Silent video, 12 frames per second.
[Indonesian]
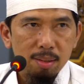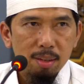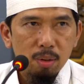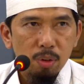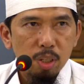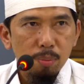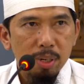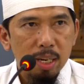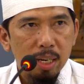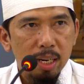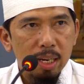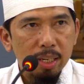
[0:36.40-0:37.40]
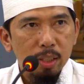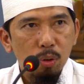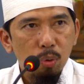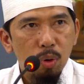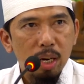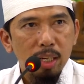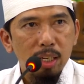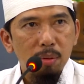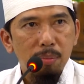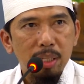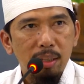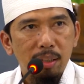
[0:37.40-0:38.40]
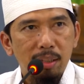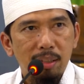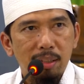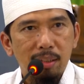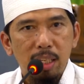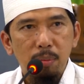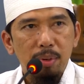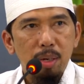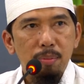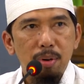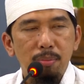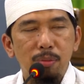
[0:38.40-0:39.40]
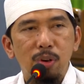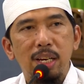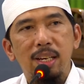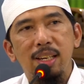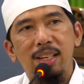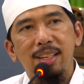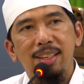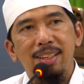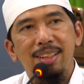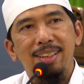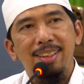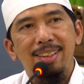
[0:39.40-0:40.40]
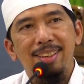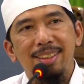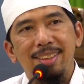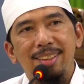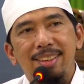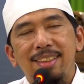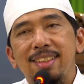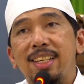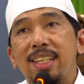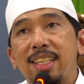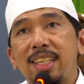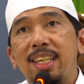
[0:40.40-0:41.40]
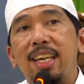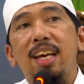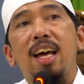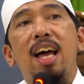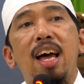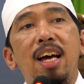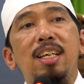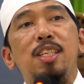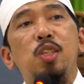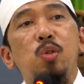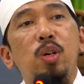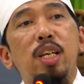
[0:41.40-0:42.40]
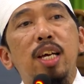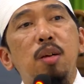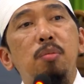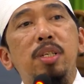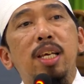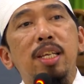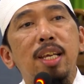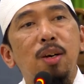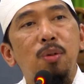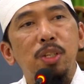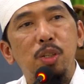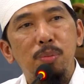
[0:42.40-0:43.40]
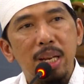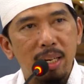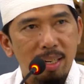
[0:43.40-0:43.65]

kewajiban laki-laki itu dua kali lipat daripada perempuan jadi hak sesuai dengan besarnya kewajiban